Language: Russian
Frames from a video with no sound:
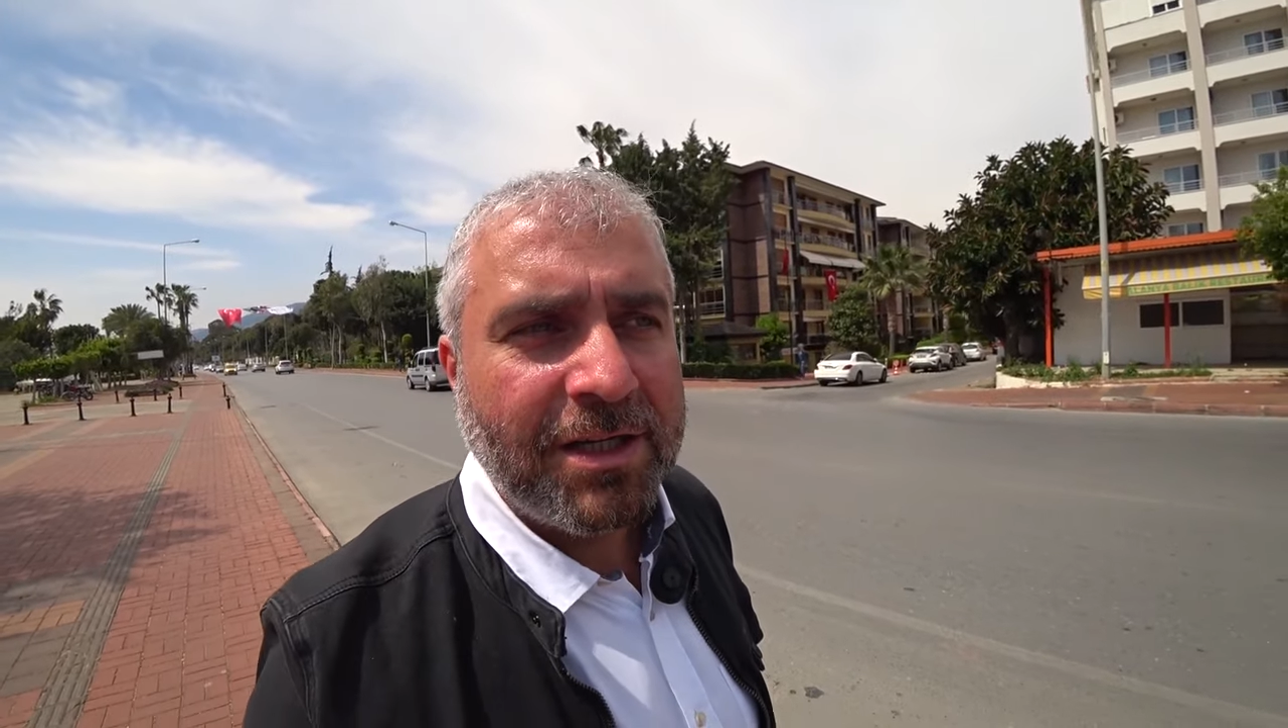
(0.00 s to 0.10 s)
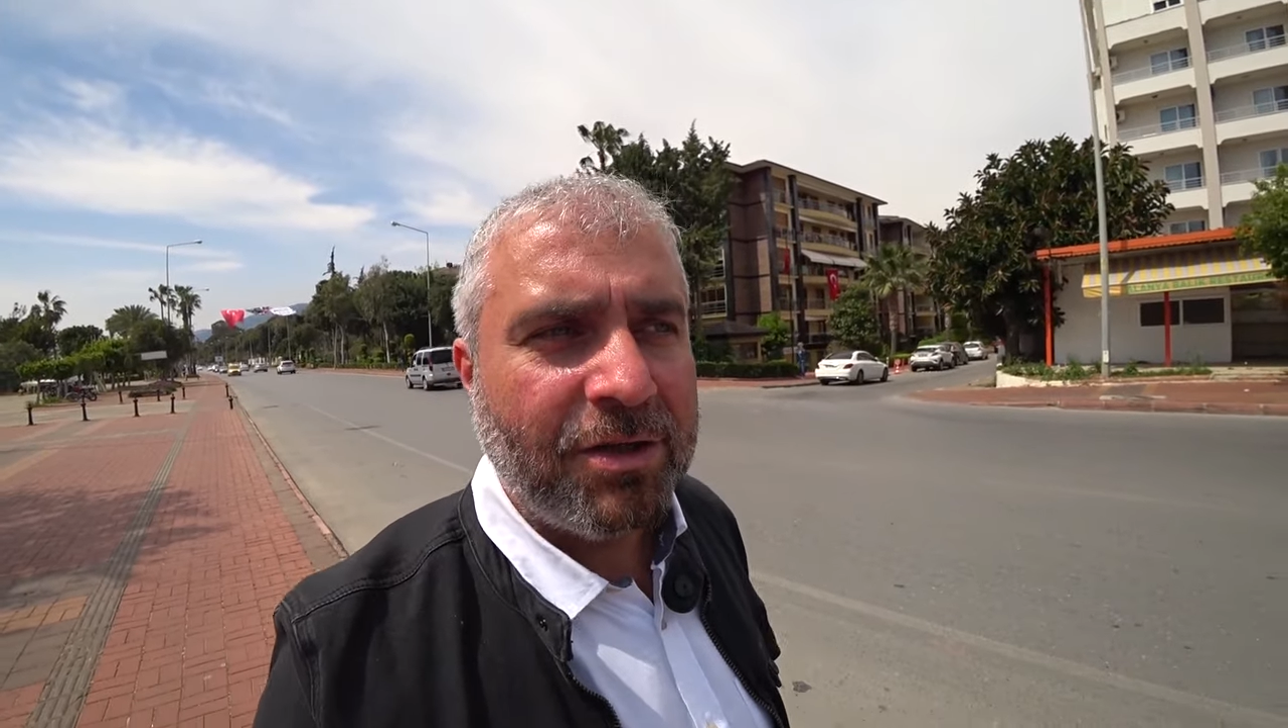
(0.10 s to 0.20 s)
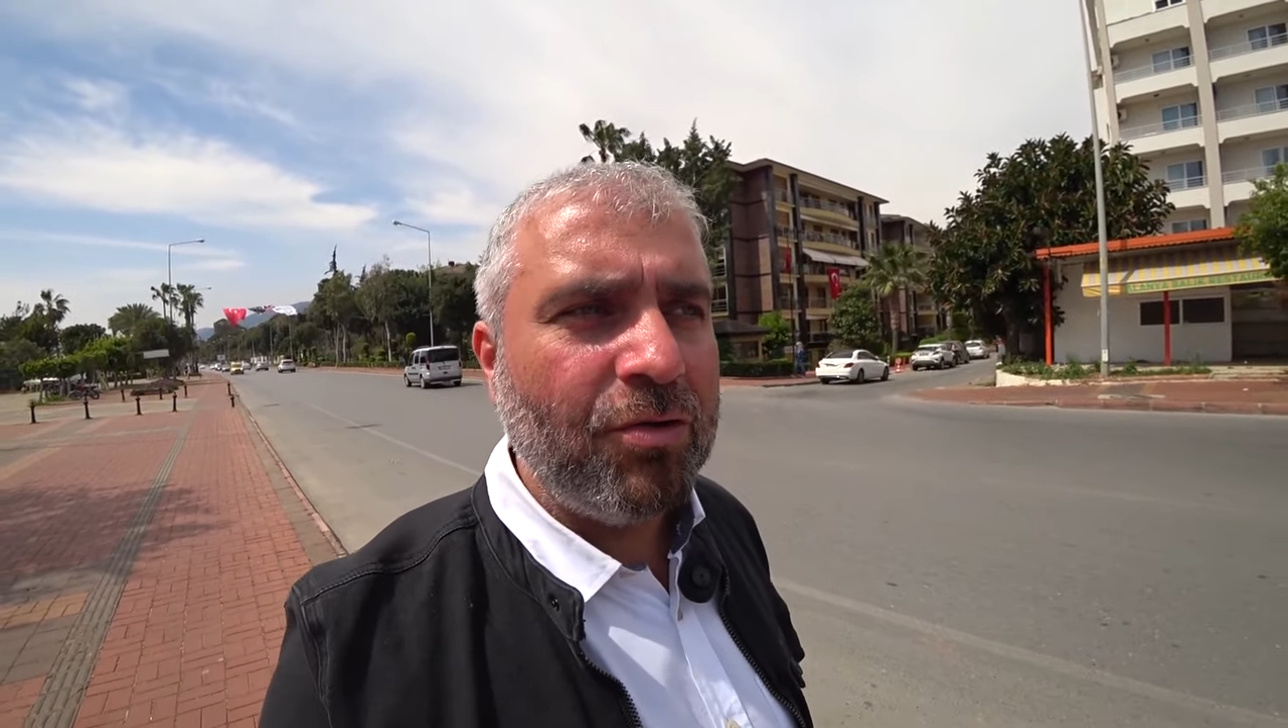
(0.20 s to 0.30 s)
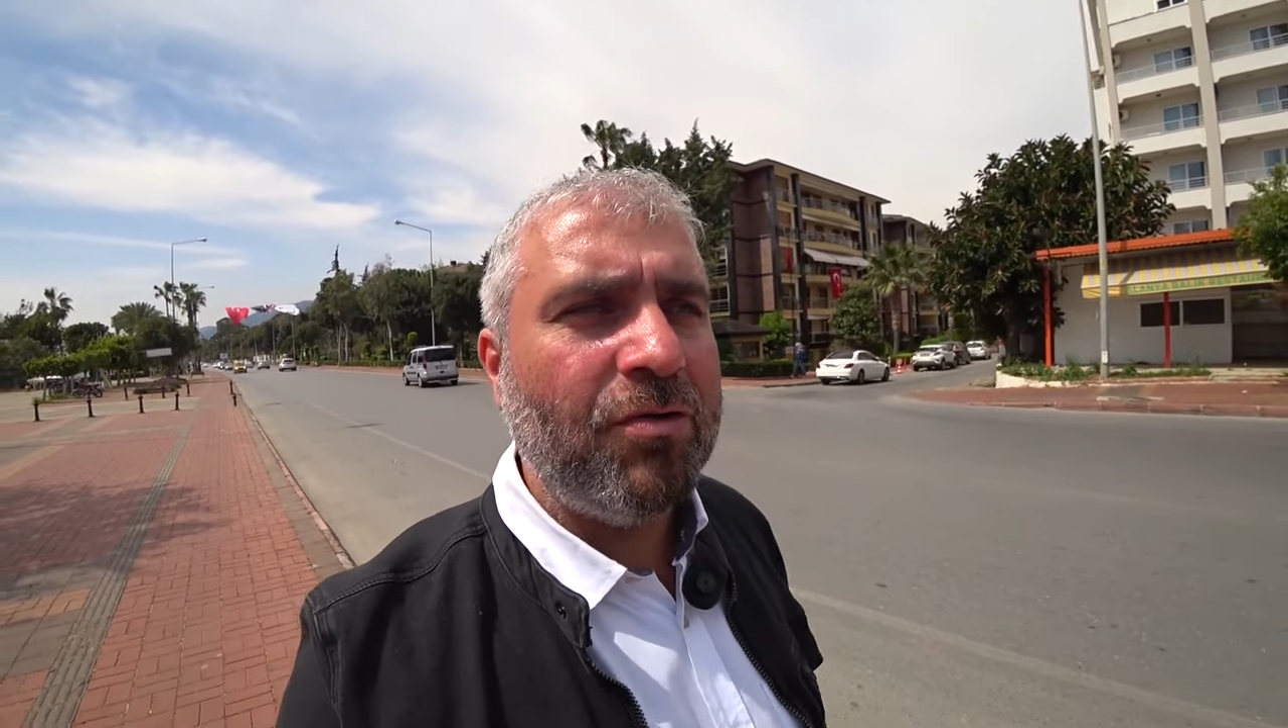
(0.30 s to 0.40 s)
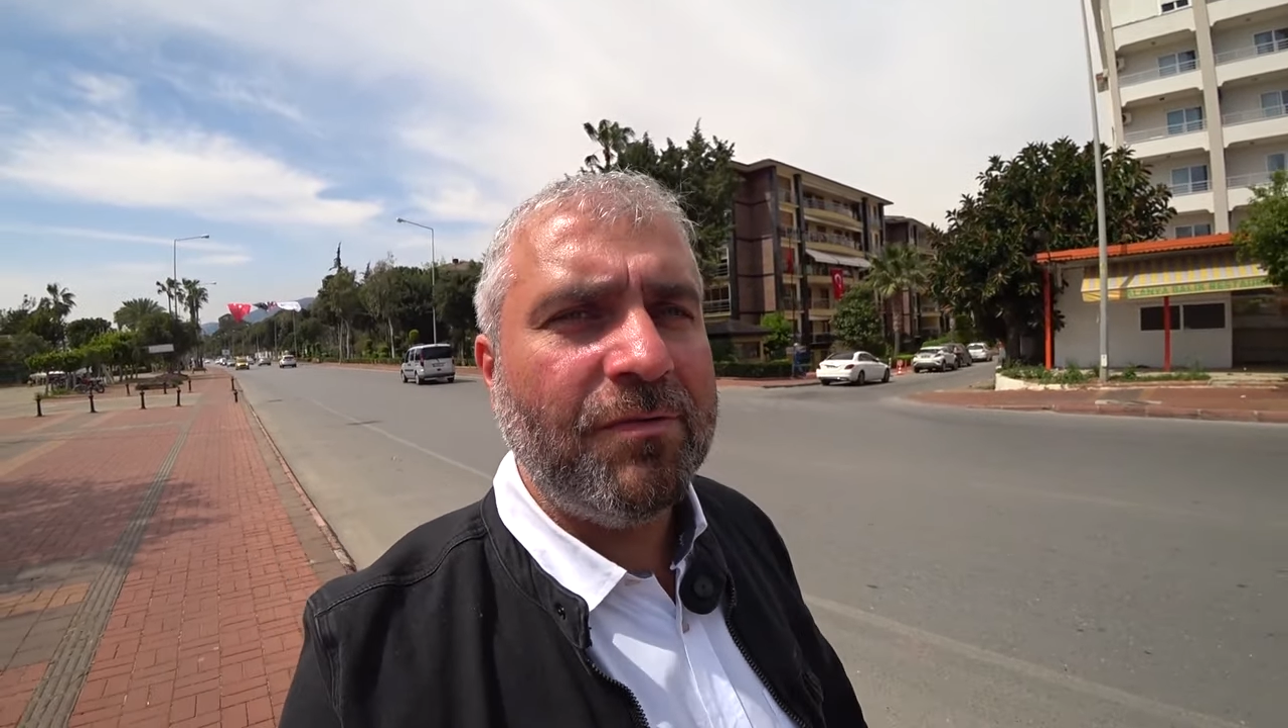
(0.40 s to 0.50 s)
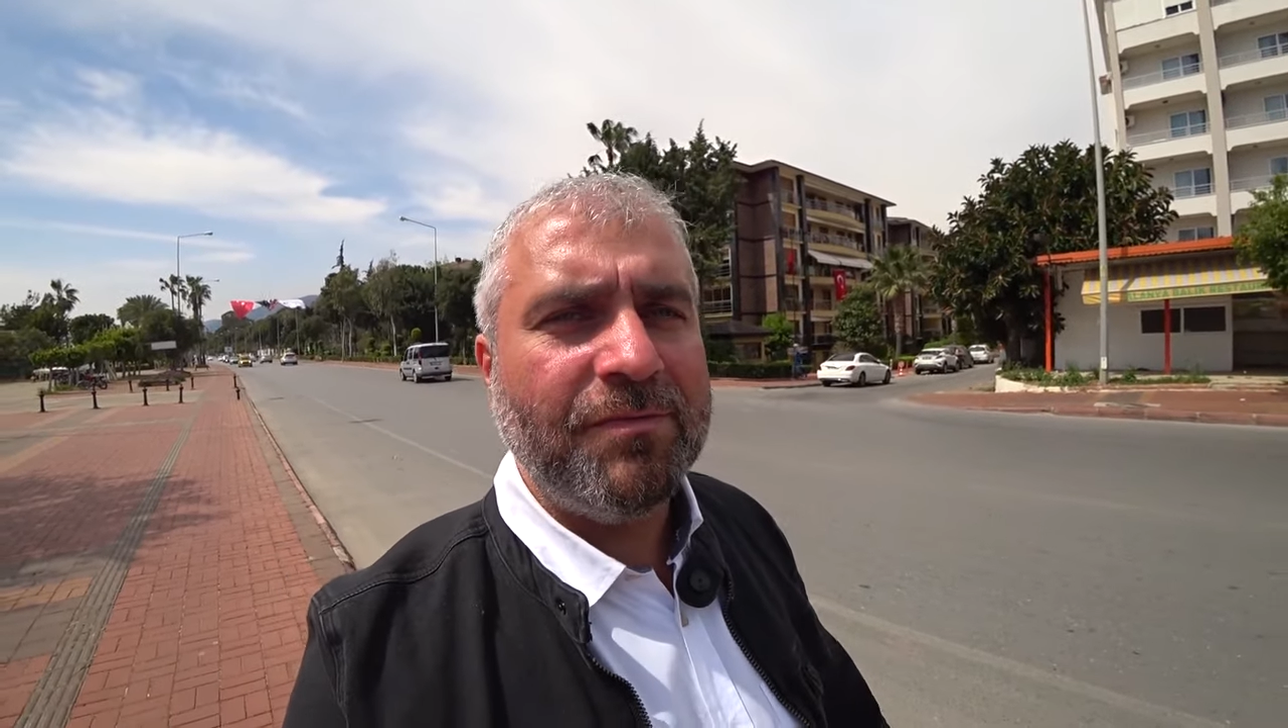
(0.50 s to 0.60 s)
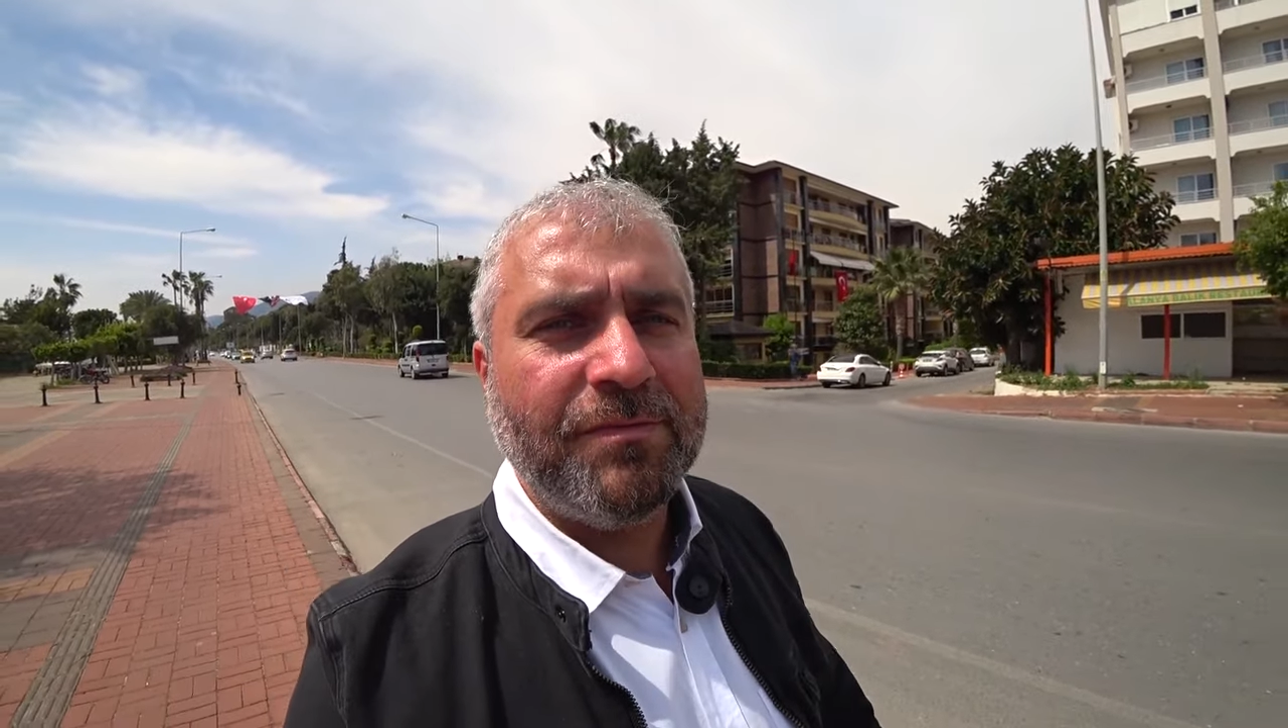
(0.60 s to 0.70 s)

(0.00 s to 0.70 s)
но